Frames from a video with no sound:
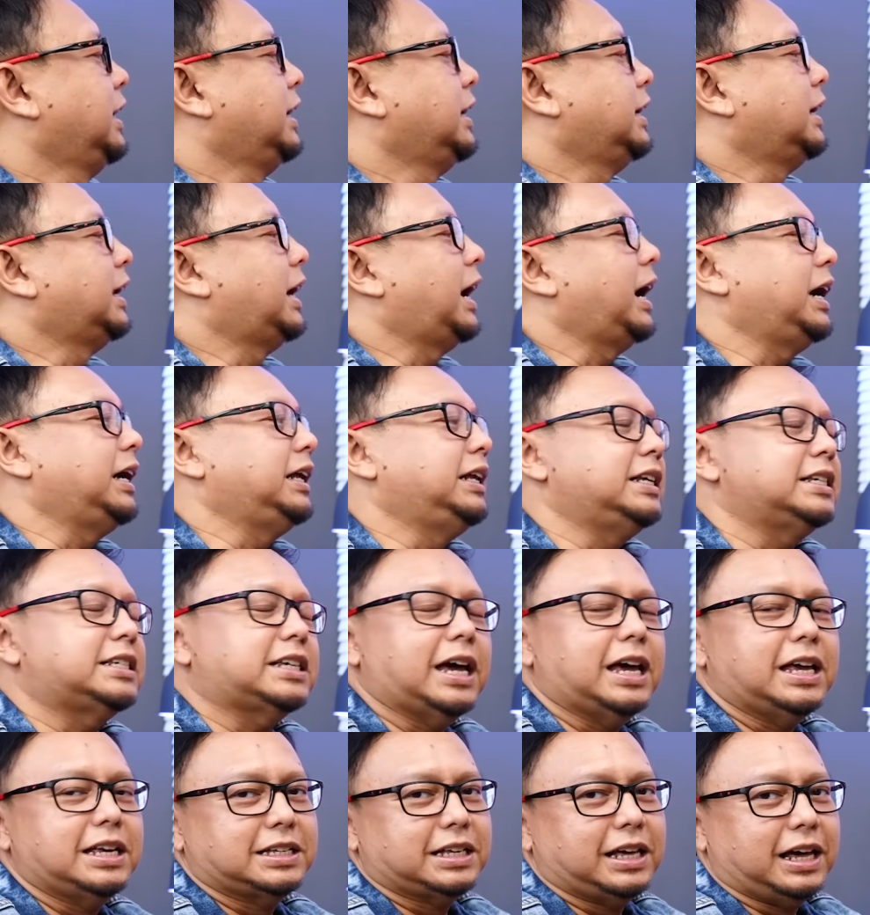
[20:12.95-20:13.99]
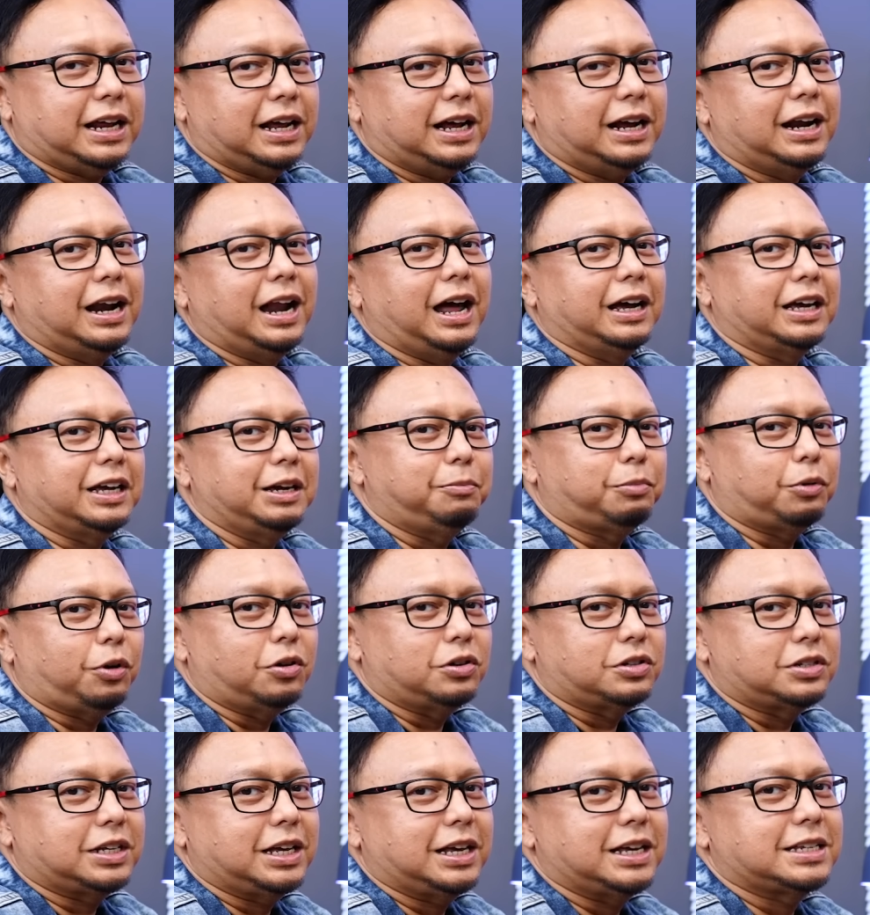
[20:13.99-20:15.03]
Nah ini saya sekarang lagi
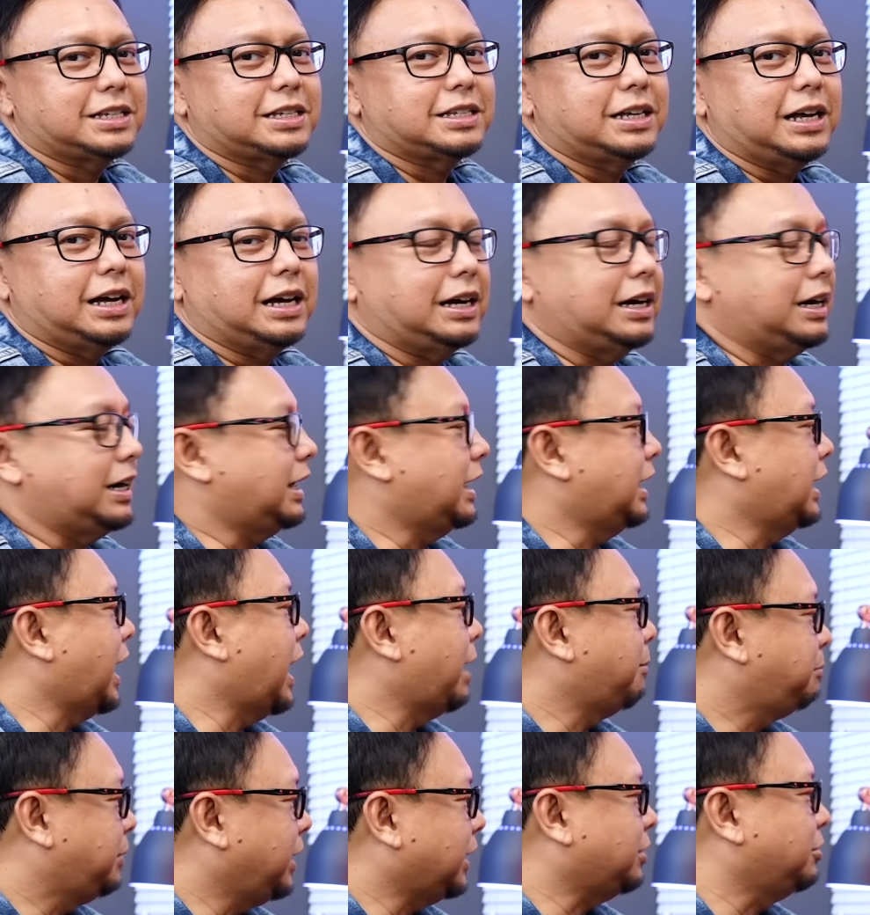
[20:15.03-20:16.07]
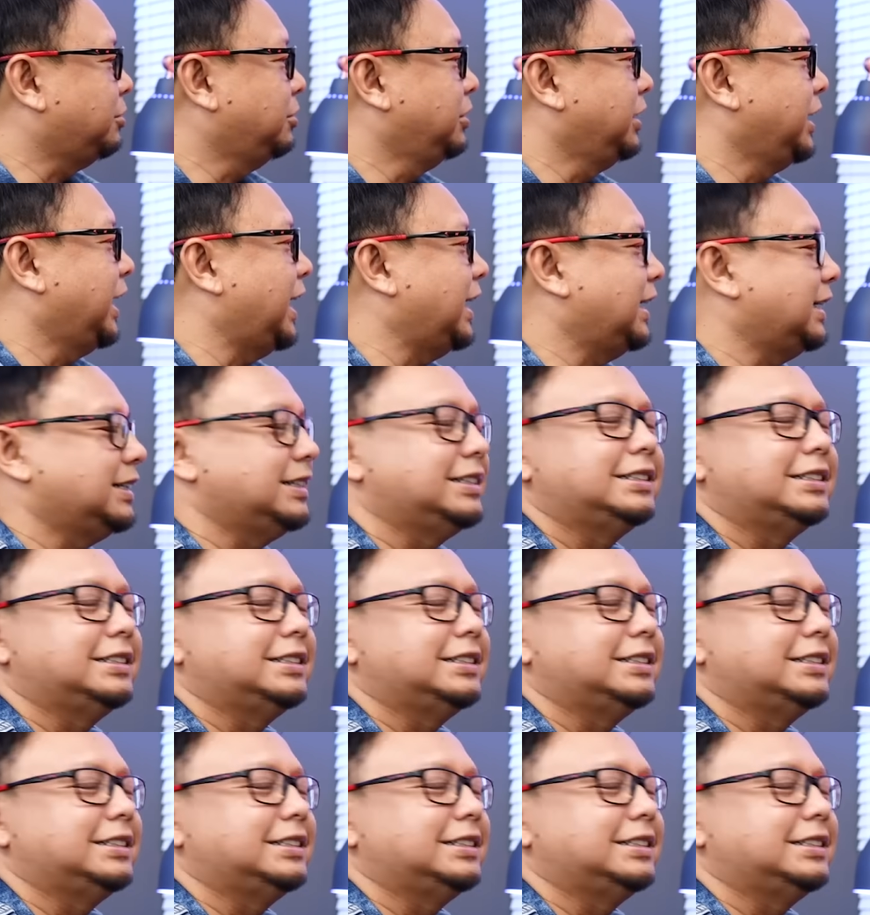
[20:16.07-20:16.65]
proses uh, update dulu ya.